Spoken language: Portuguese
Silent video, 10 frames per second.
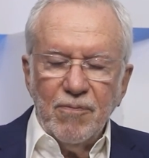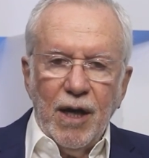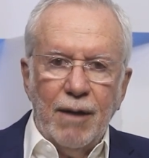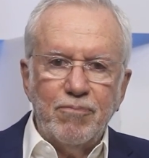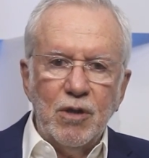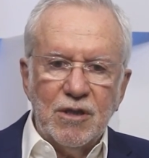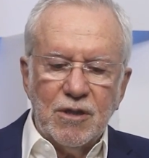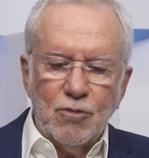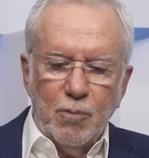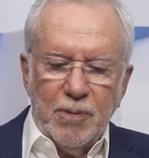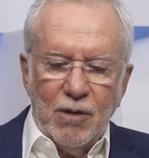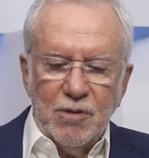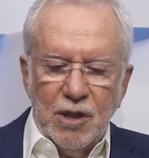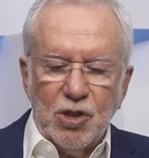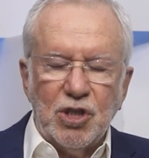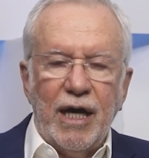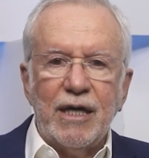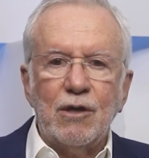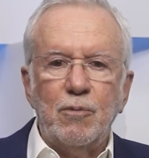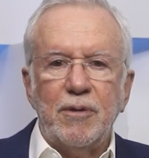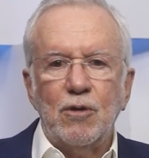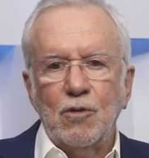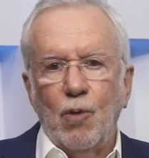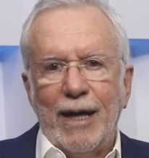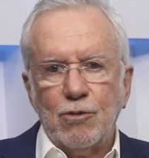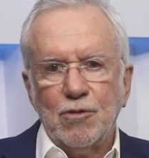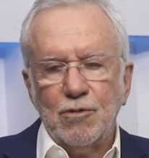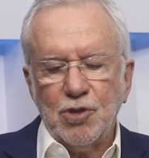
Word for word: a polícia do Piauí já recuperou quatro,